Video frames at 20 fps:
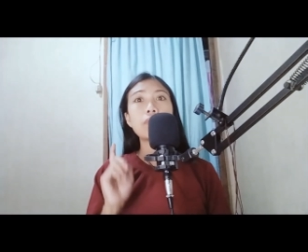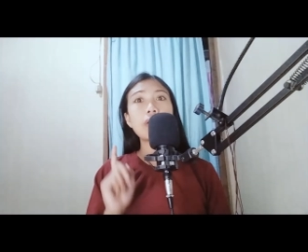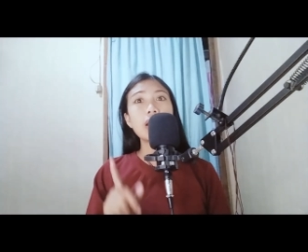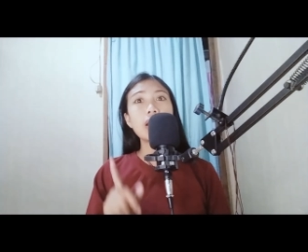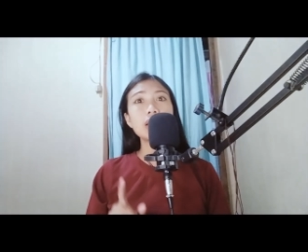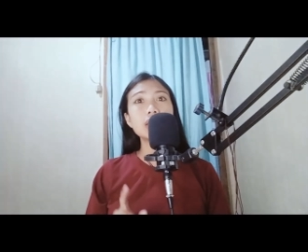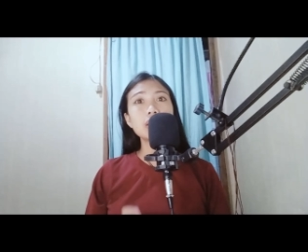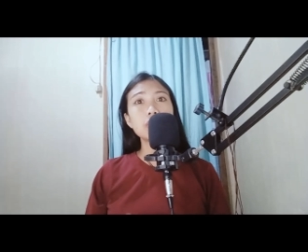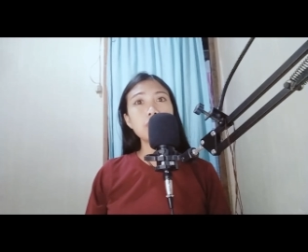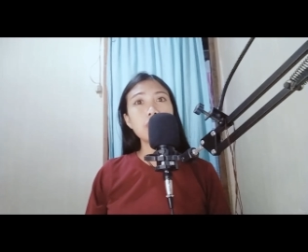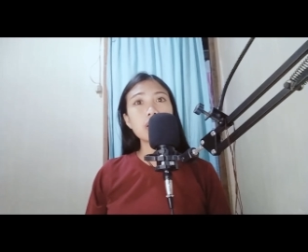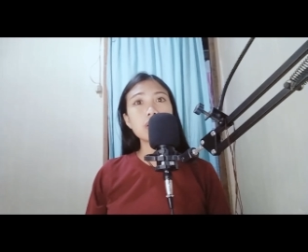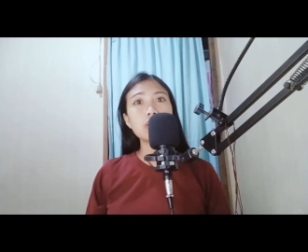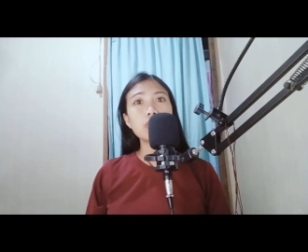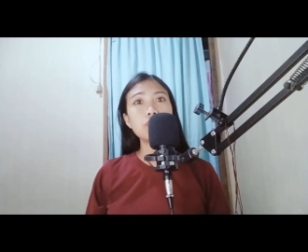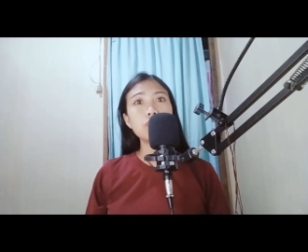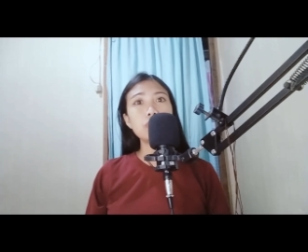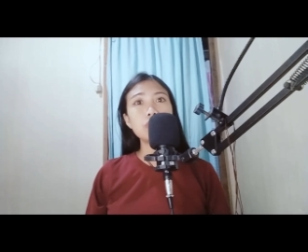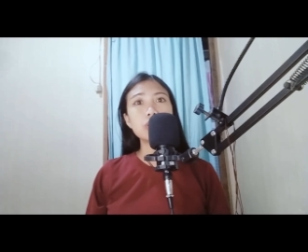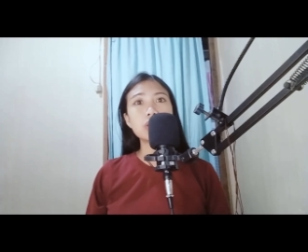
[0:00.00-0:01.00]
para sa
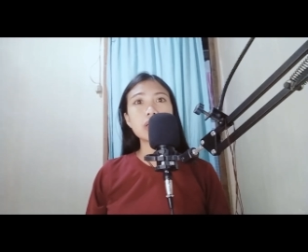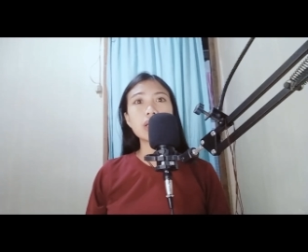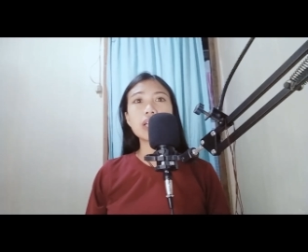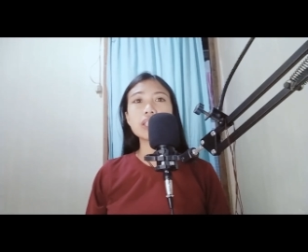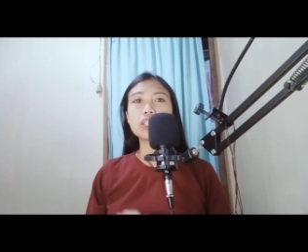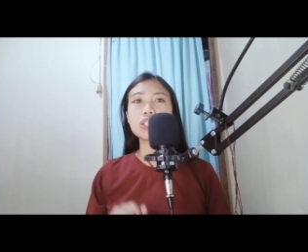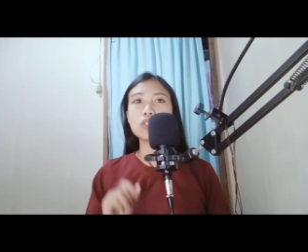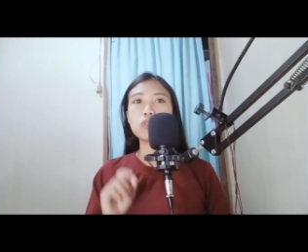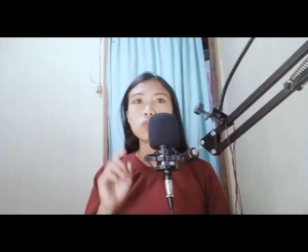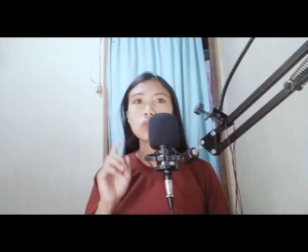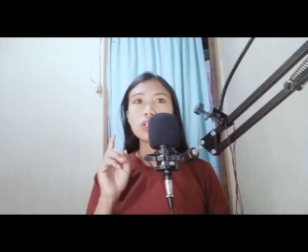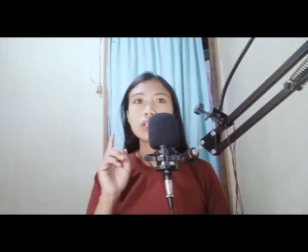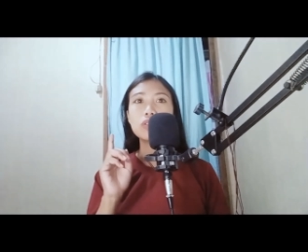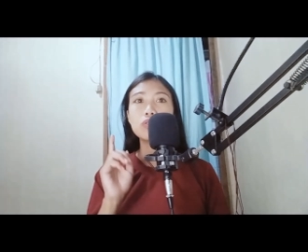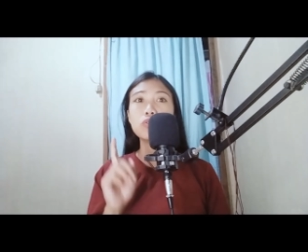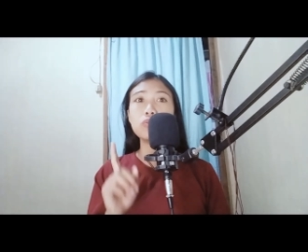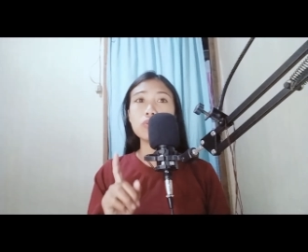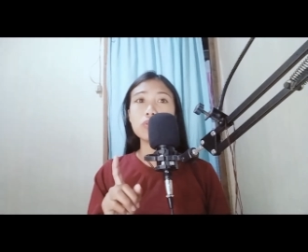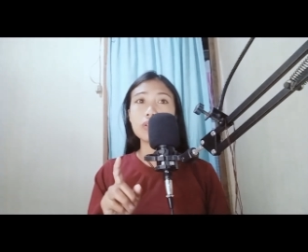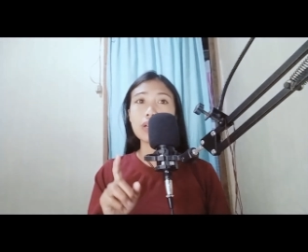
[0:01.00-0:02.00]
background music at,
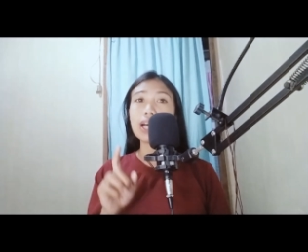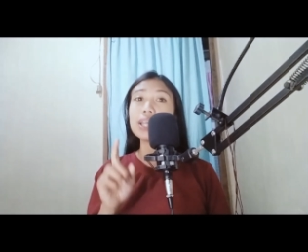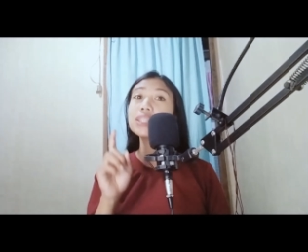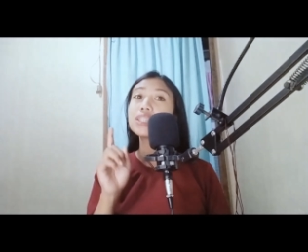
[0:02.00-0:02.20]
sigurado,